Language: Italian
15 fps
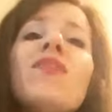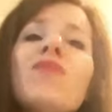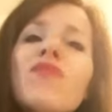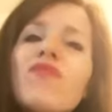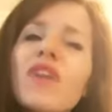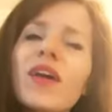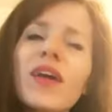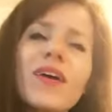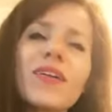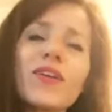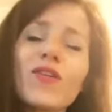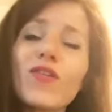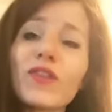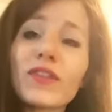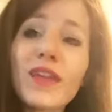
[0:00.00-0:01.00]
vi farà
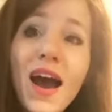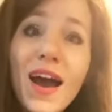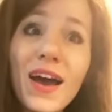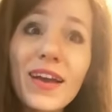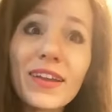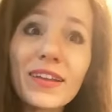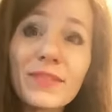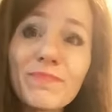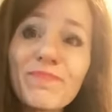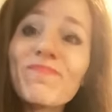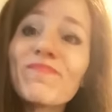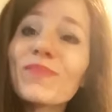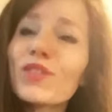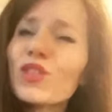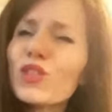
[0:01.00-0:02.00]
ricordare
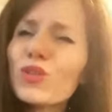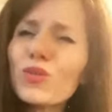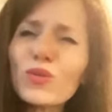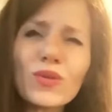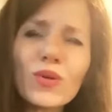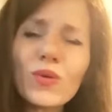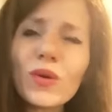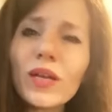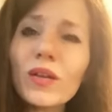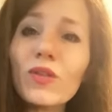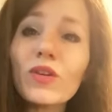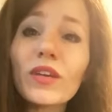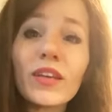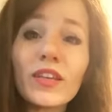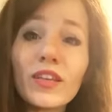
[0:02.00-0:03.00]
tutto
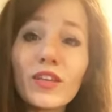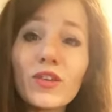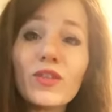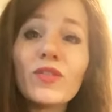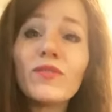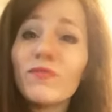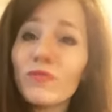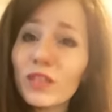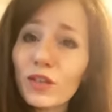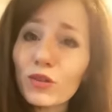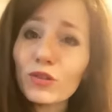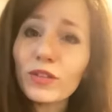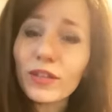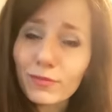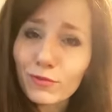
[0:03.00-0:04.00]
quello che io vi
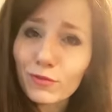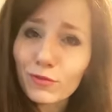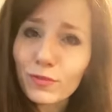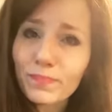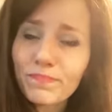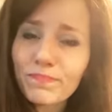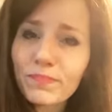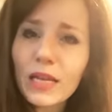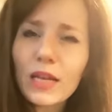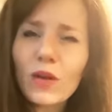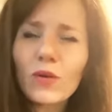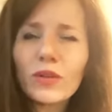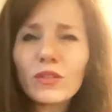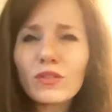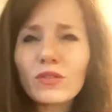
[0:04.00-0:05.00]
ho detto.
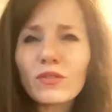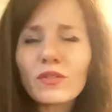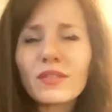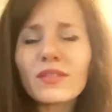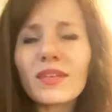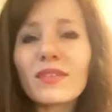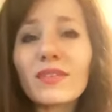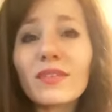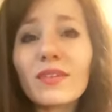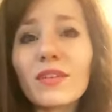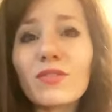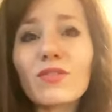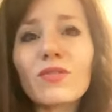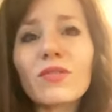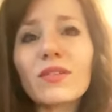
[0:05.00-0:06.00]
Questo sta
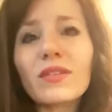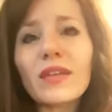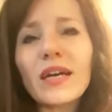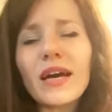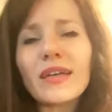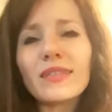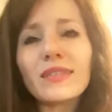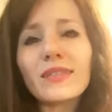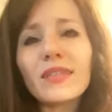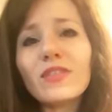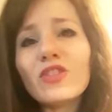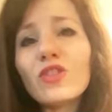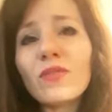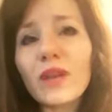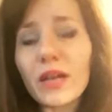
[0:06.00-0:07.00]
scritto a
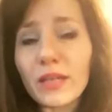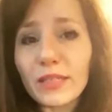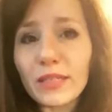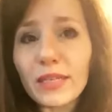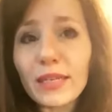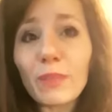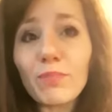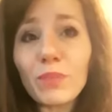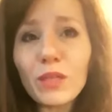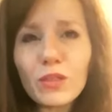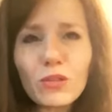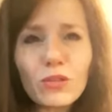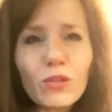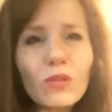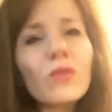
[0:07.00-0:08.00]
San Giovanni,
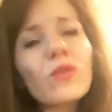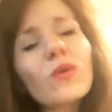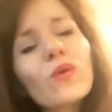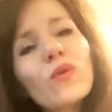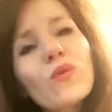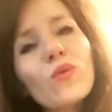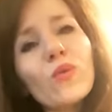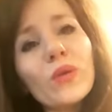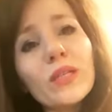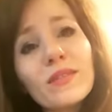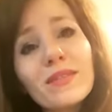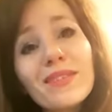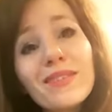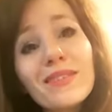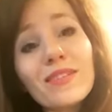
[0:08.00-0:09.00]
capitolo
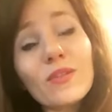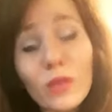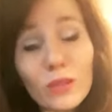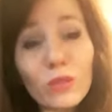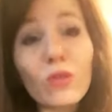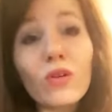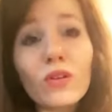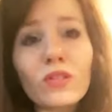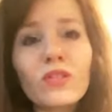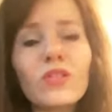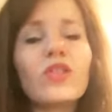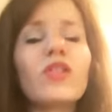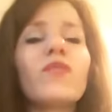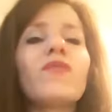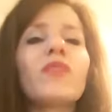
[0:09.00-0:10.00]
15,
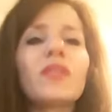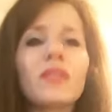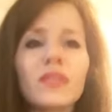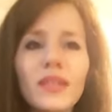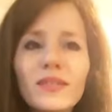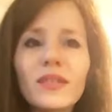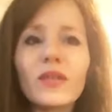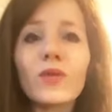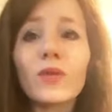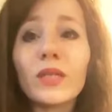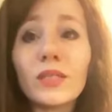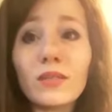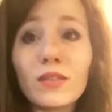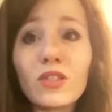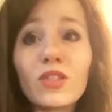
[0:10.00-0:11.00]
14, versetti
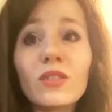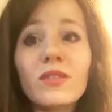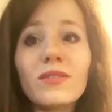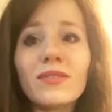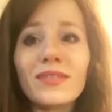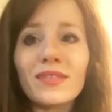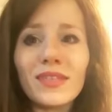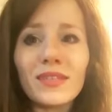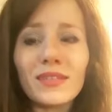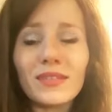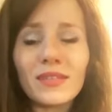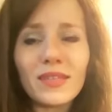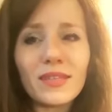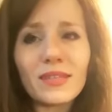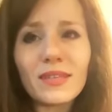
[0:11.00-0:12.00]
15,
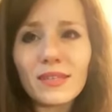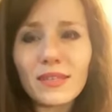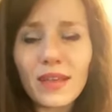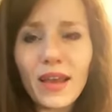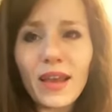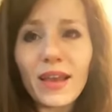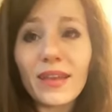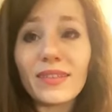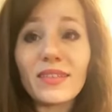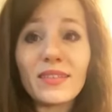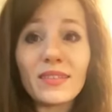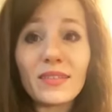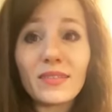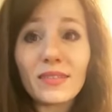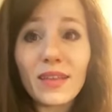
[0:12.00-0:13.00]
16,
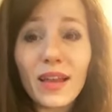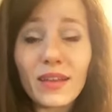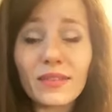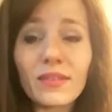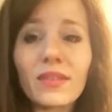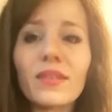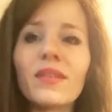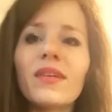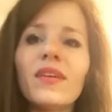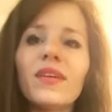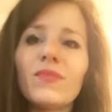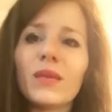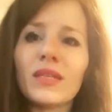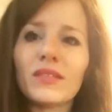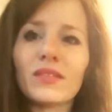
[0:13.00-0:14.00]
17
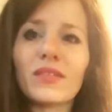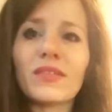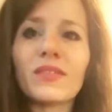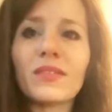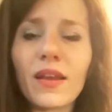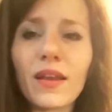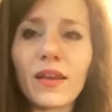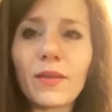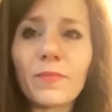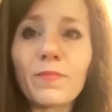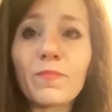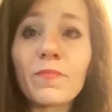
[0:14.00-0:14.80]
e 26.